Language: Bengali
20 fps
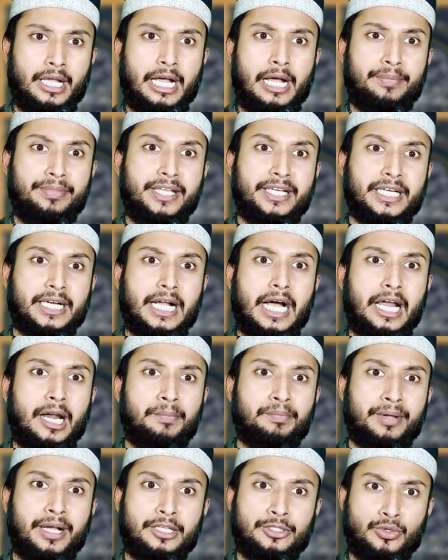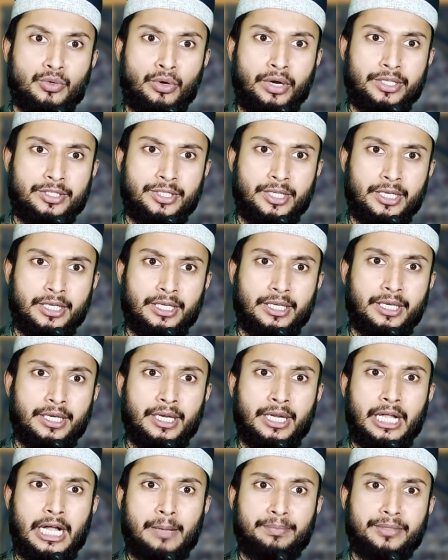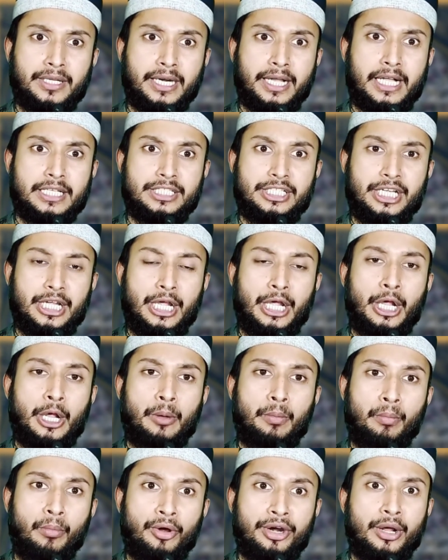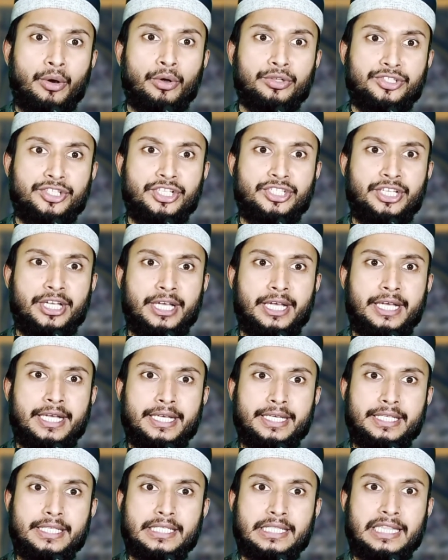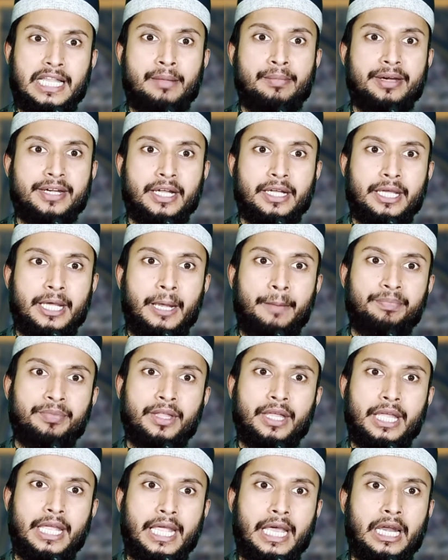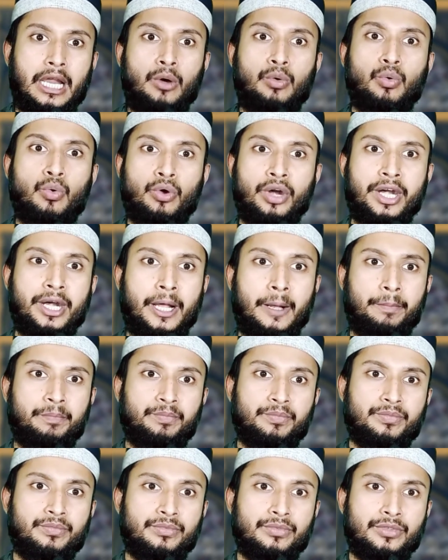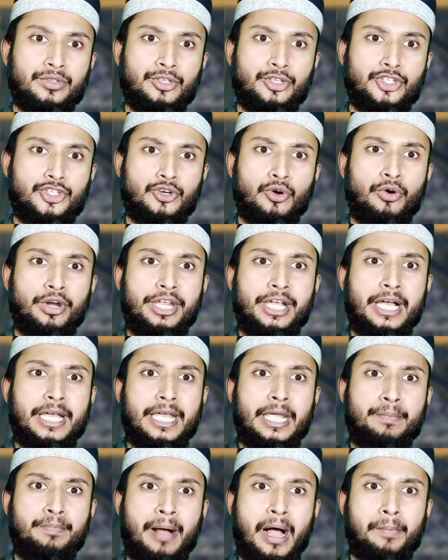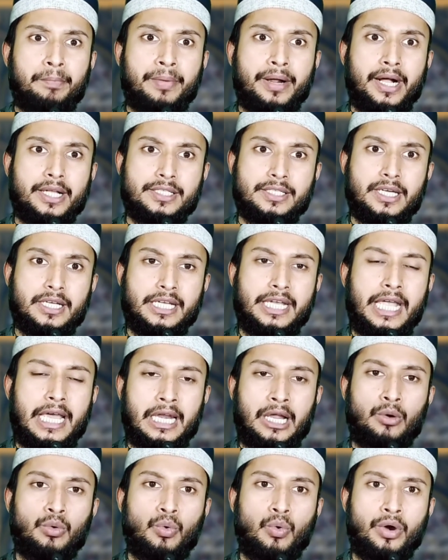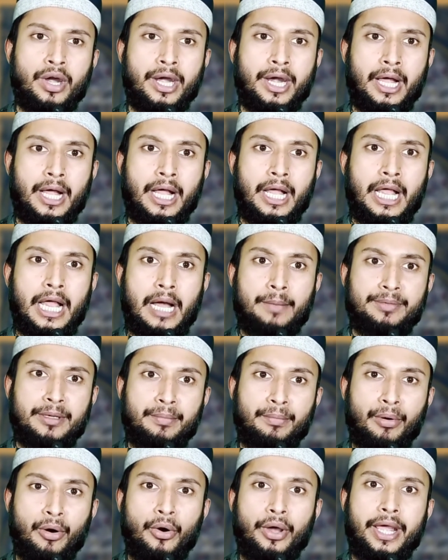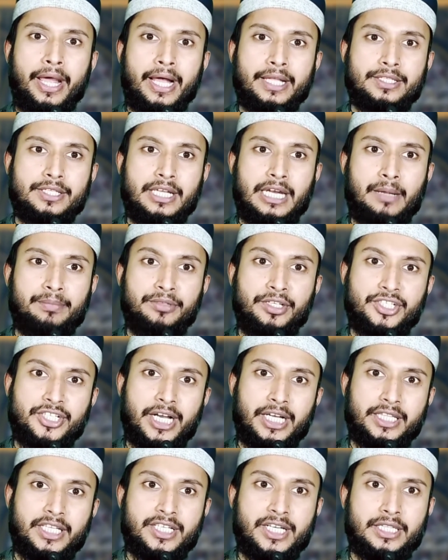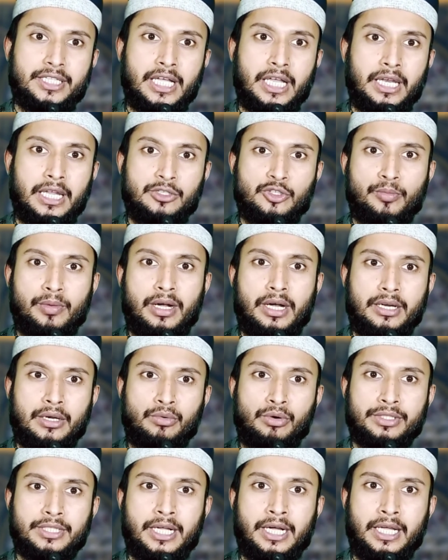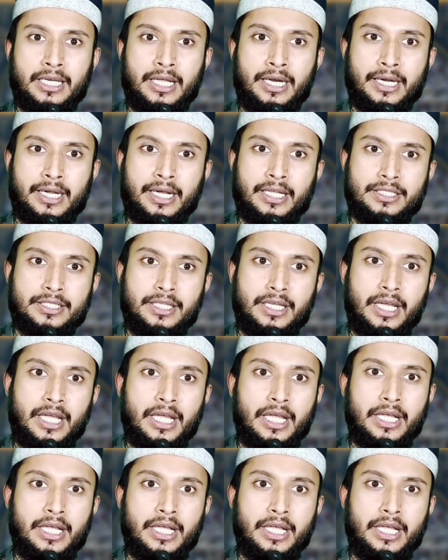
আপনি একটা খারাপ কাজ করেছেন আপনার কাছে মনে হচ্ছে যে ইসলাম এটাকে এলাও করে না শরিয়া এই পাপ কাজটাকে অ্যালাউ করে না আপনি ভয়ে আছেন আপনি সাথে সাথে আল্লাহ সুবাহানহতা আল্লাহর কাছে